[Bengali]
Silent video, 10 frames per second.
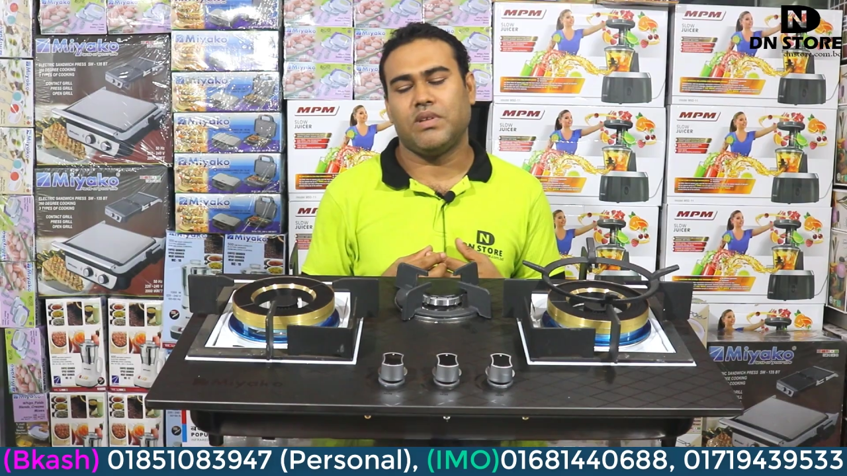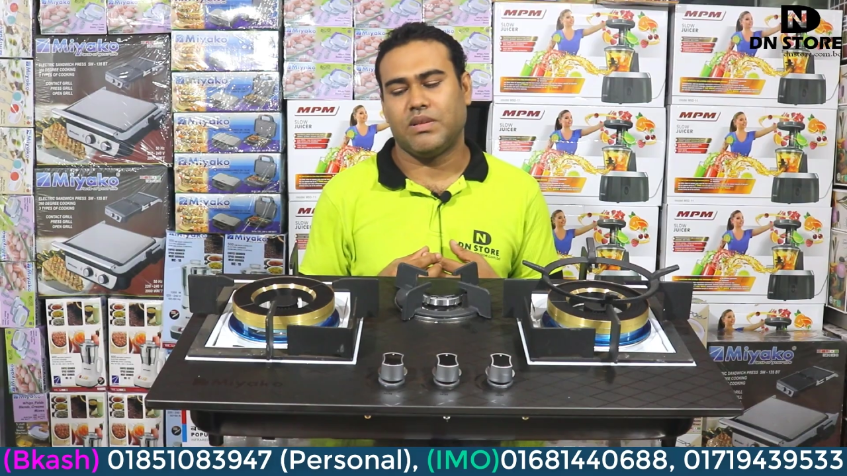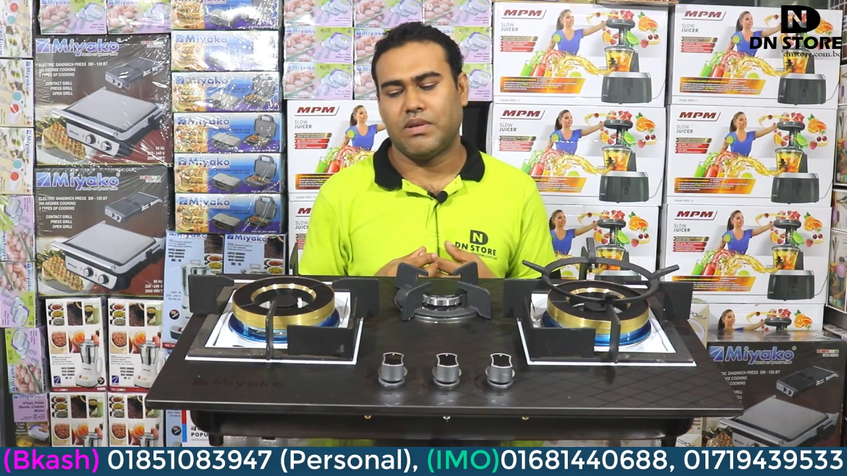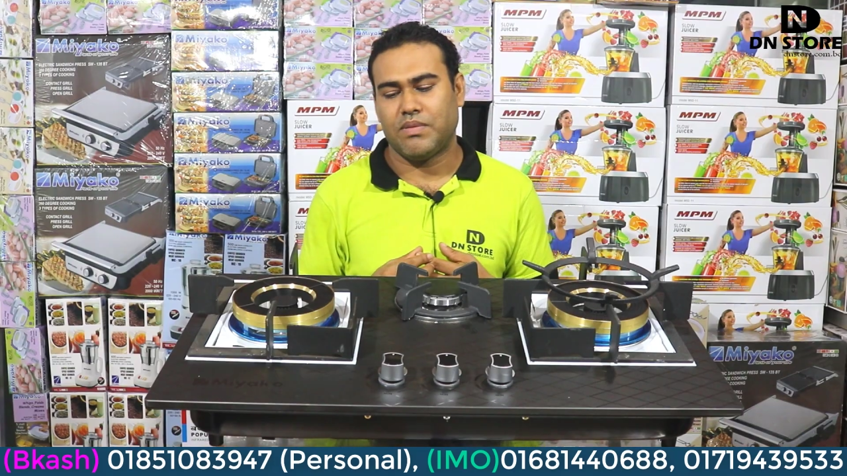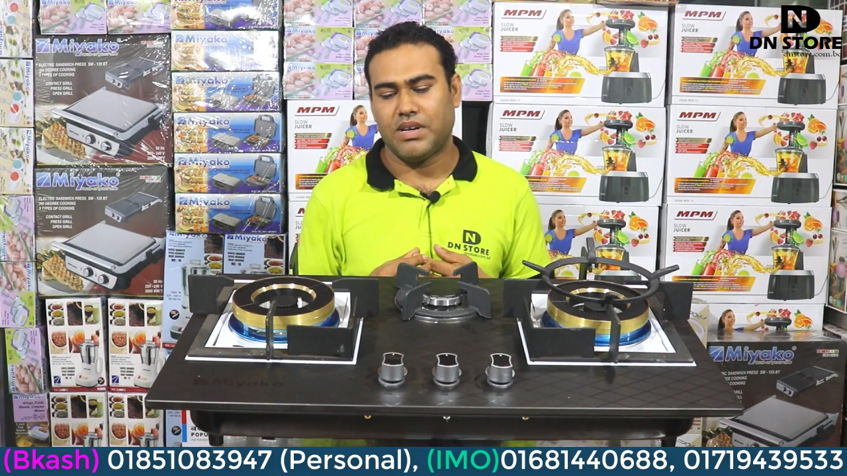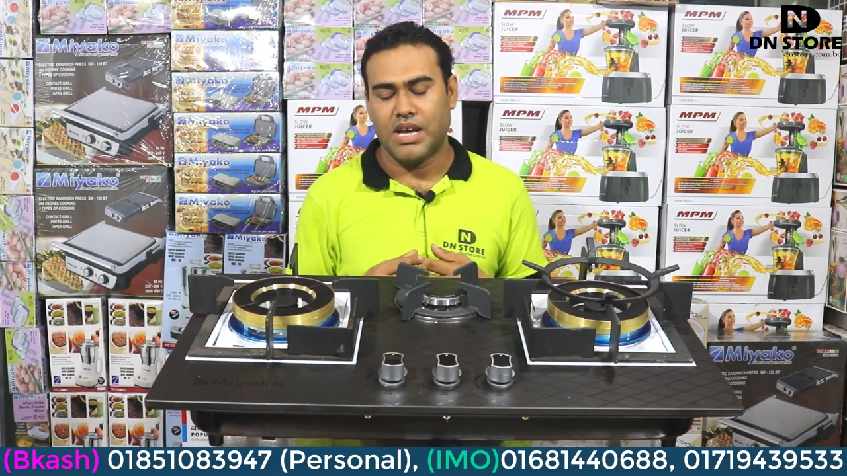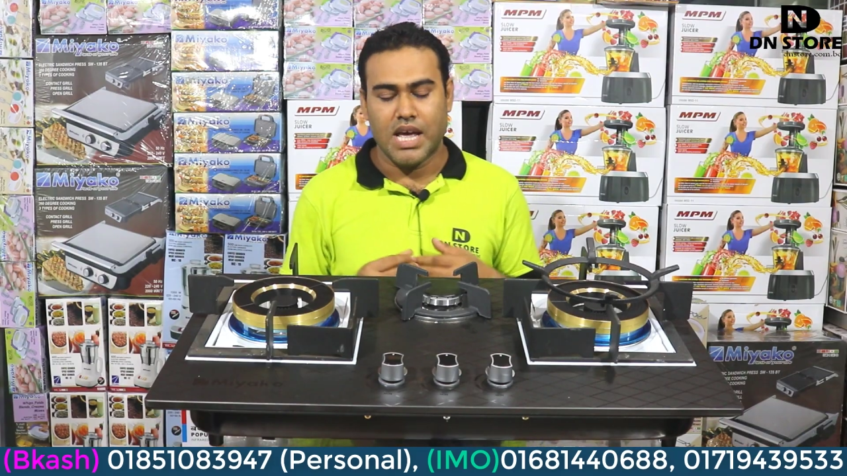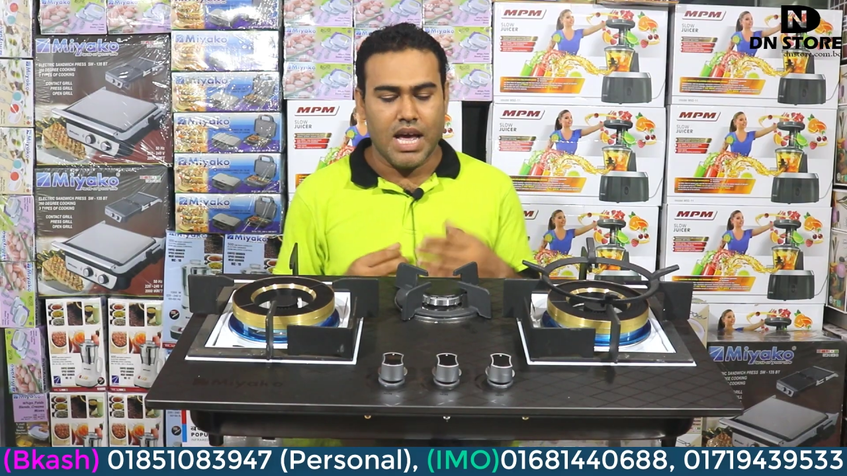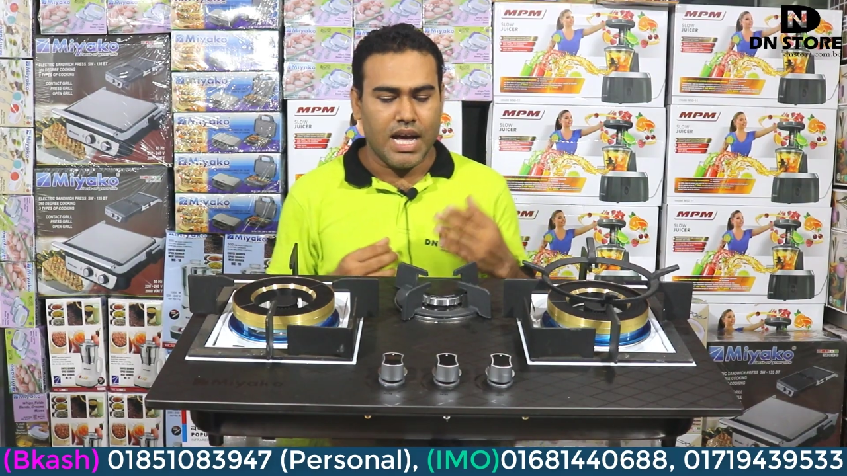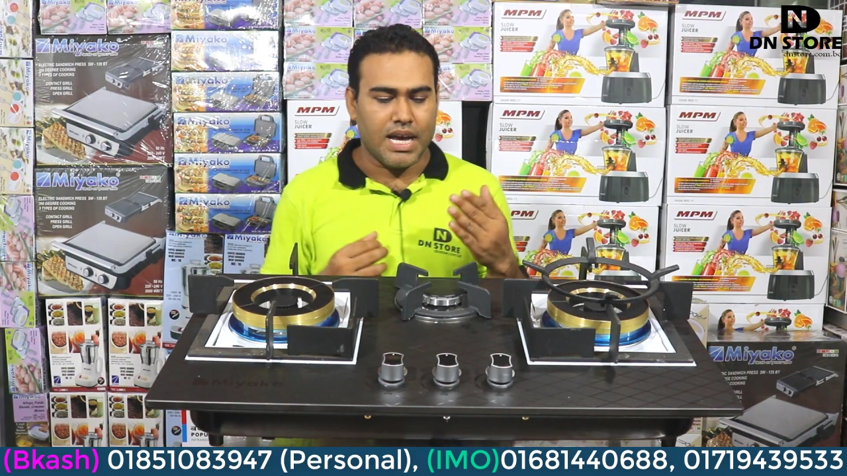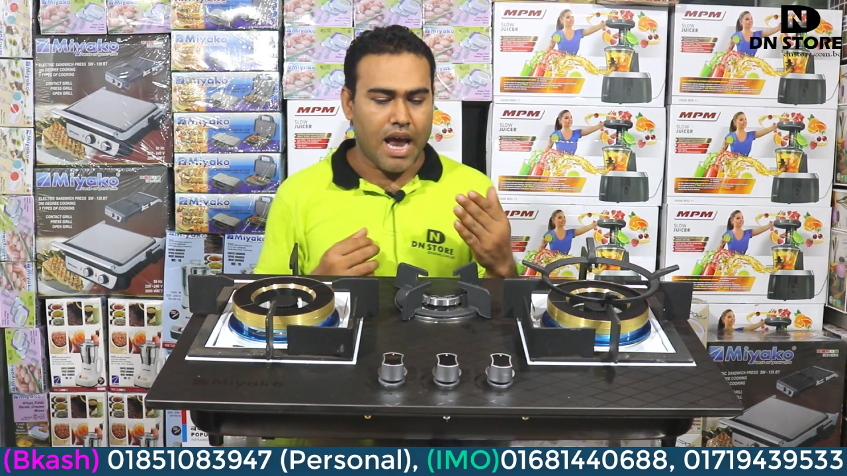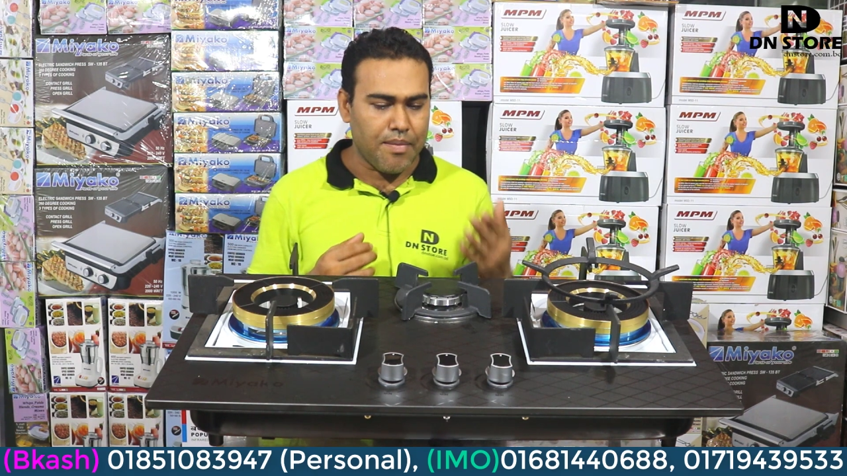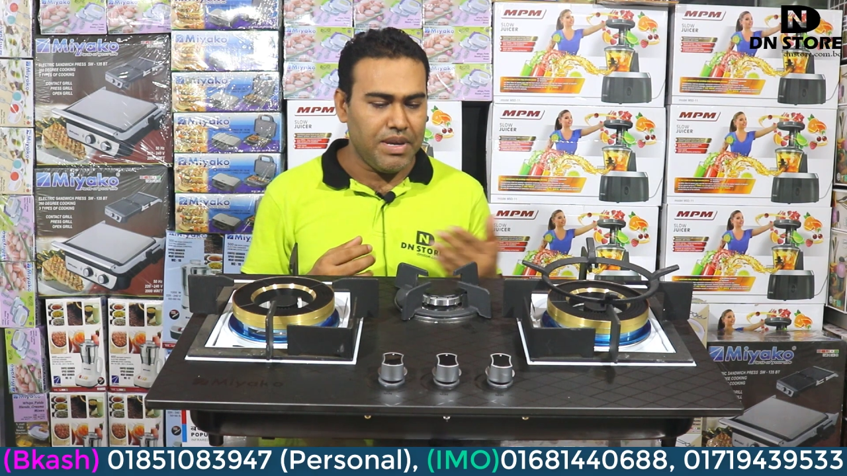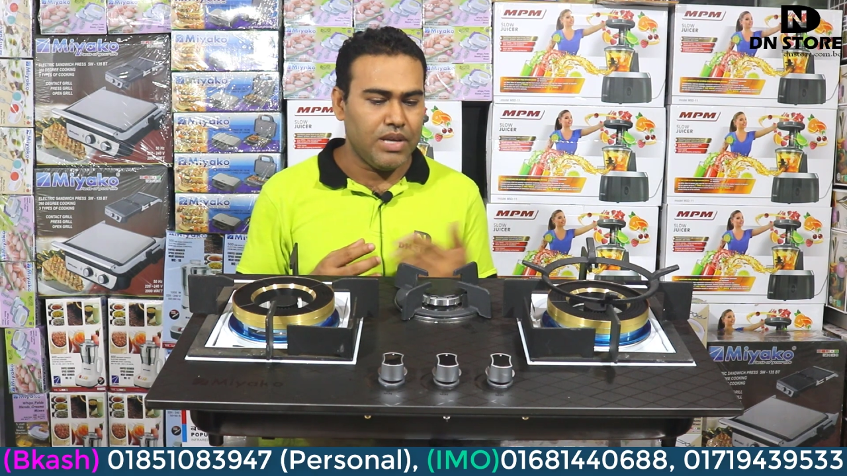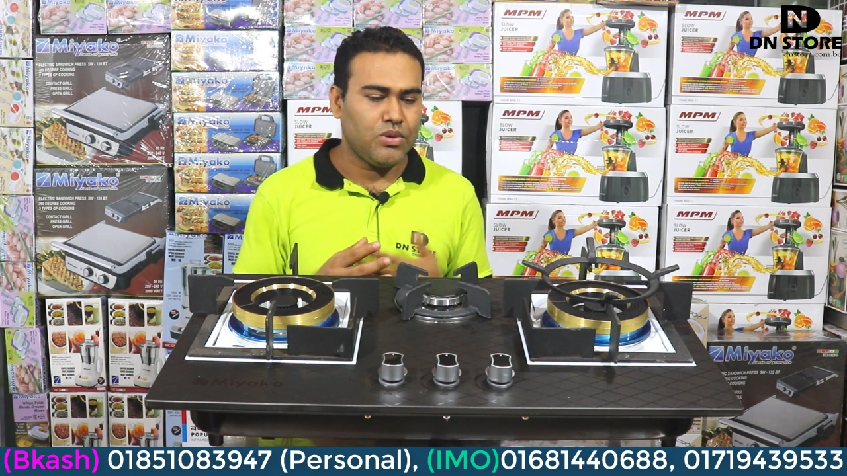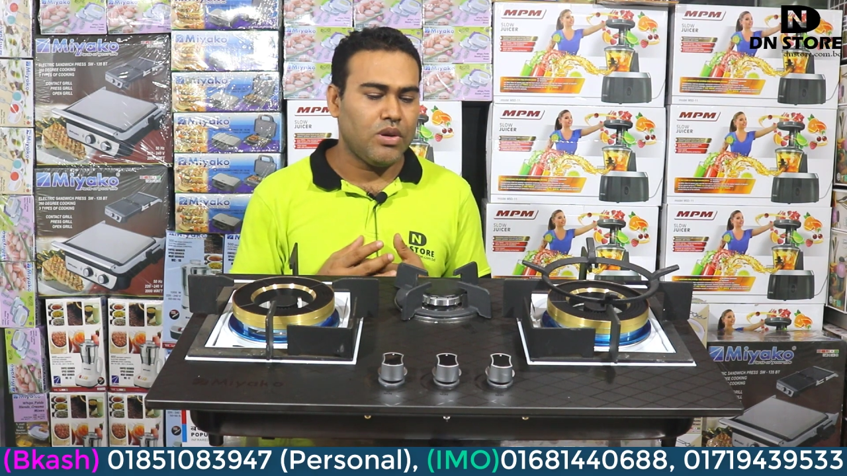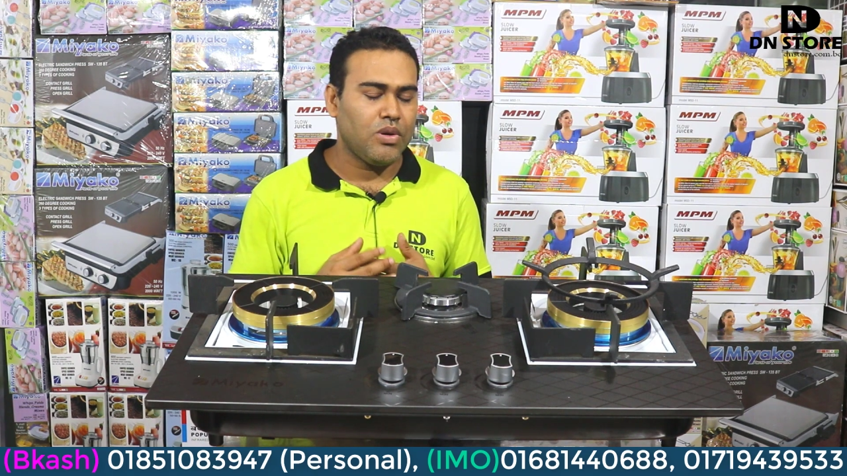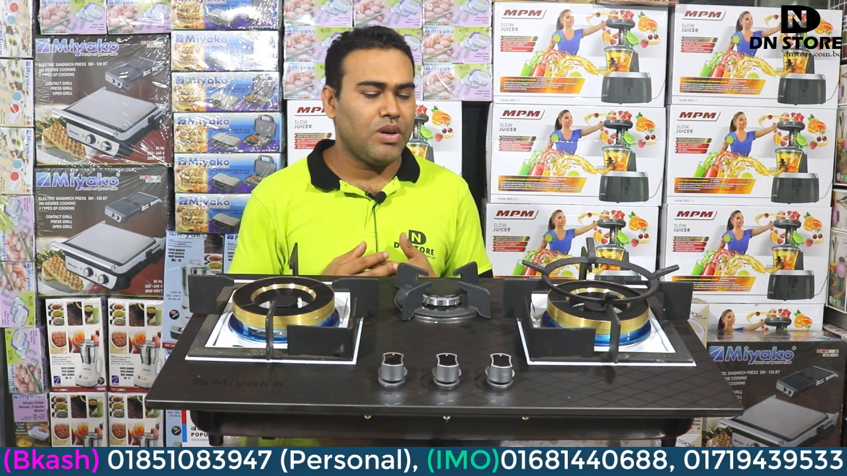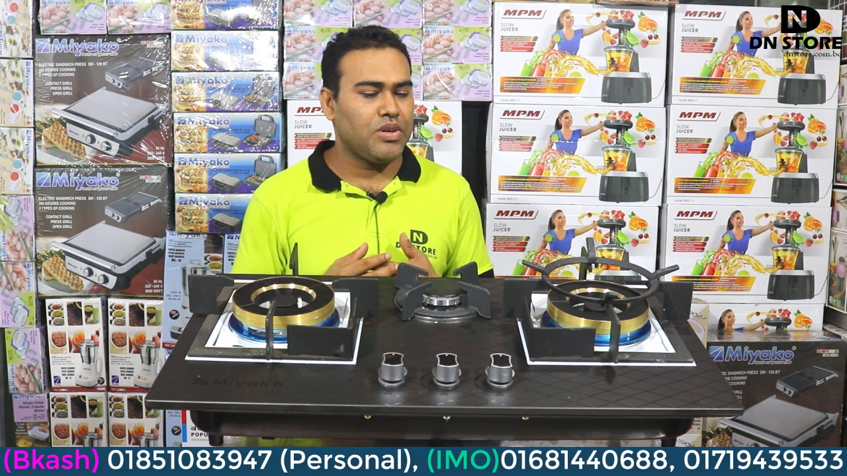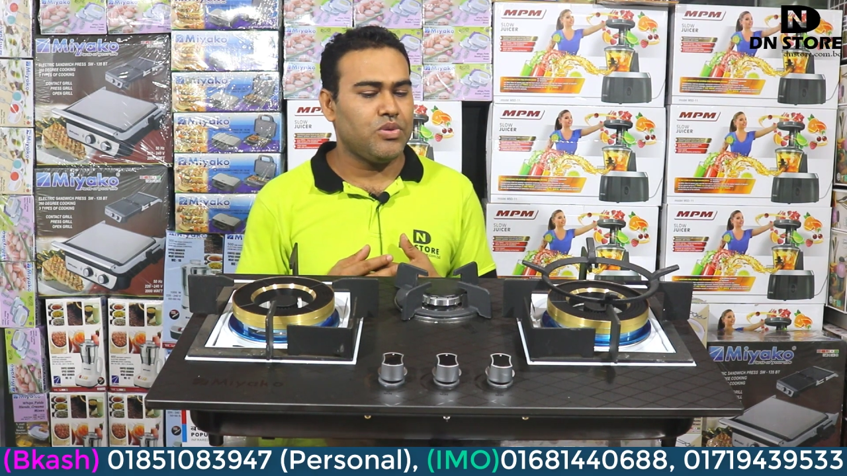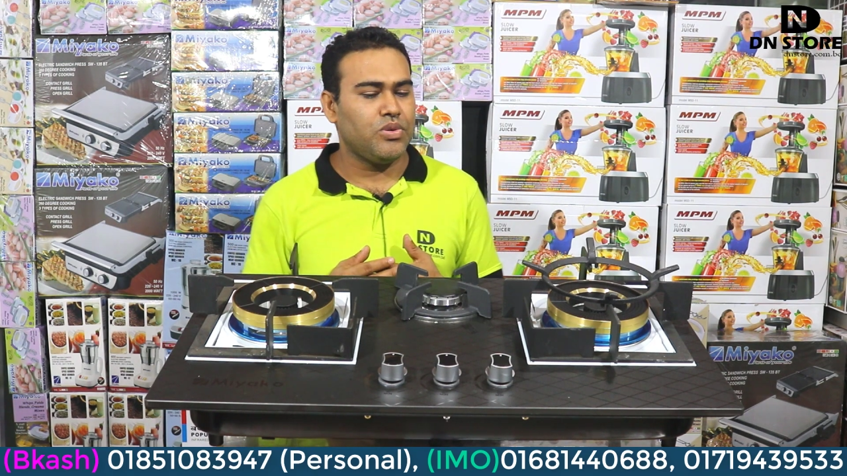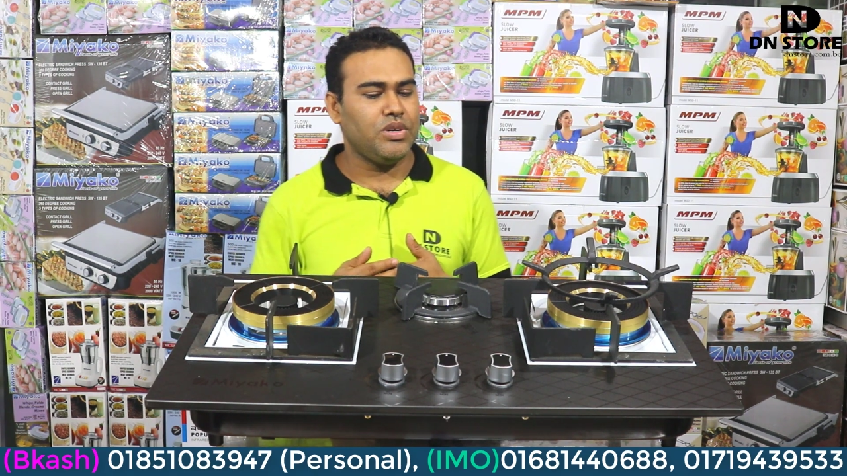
ফেলতে পারবেন আর আমি এই চুলাগুলো কিছু